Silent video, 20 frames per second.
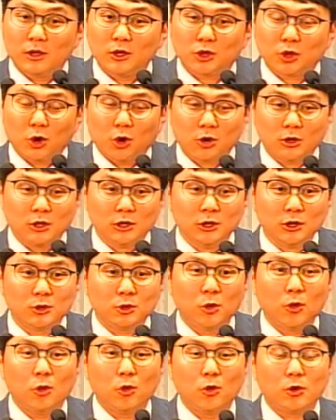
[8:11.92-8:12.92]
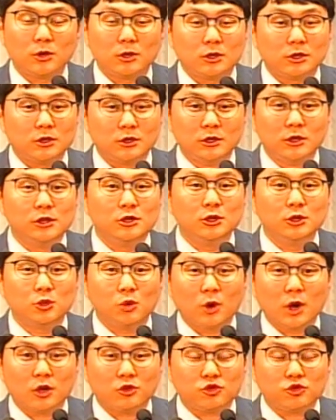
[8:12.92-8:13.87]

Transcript: 더그 소, 늙은 소가